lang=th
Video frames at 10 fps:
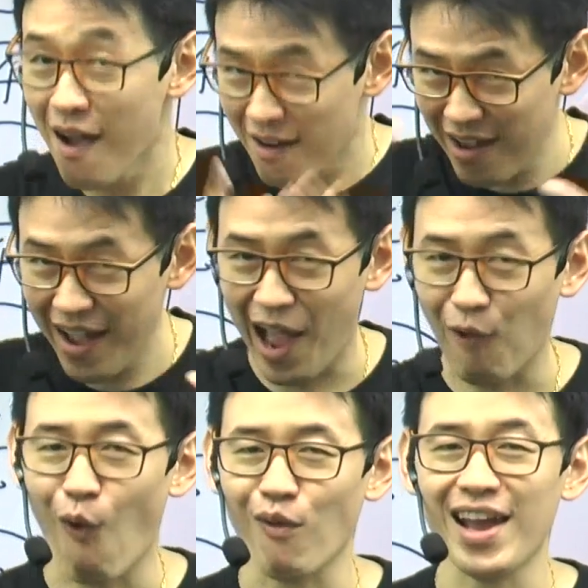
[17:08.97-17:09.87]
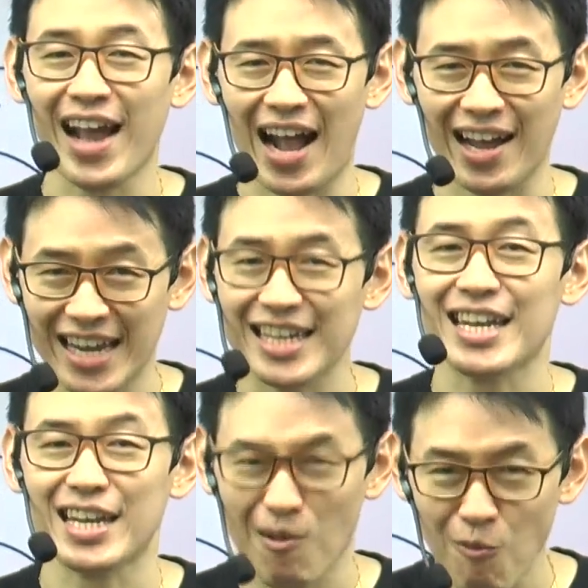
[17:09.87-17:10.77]
เนื้อหาของเรขาคณิต
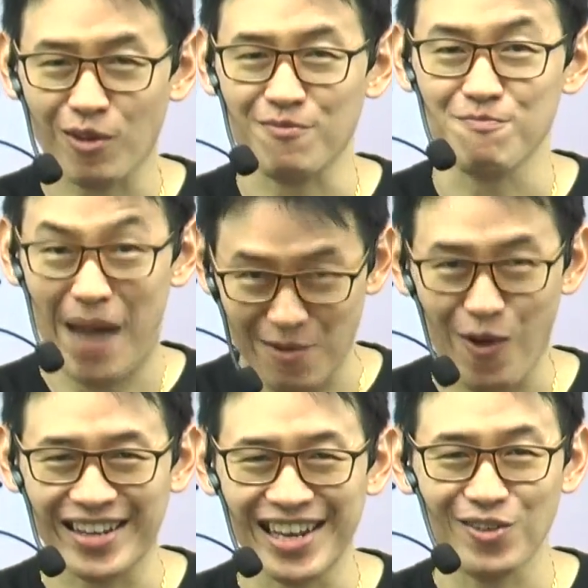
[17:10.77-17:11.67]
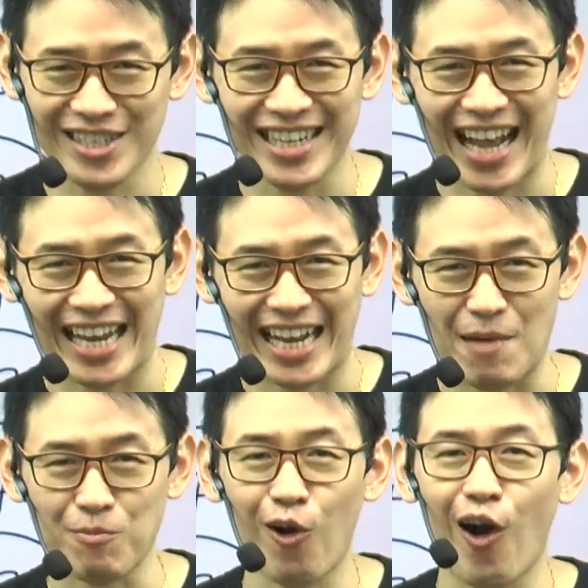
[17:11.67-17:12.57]
ทั้งหมด 8 วันที่เราเจอกันนะครับ
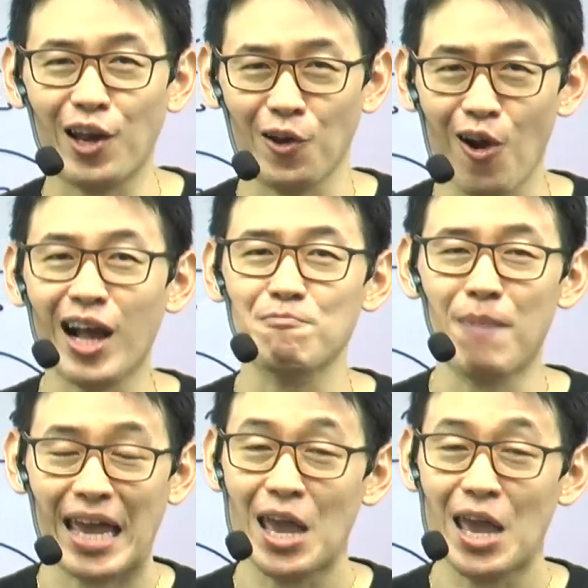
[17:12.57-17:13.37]
ก็ขอให้น้องๆกลับไป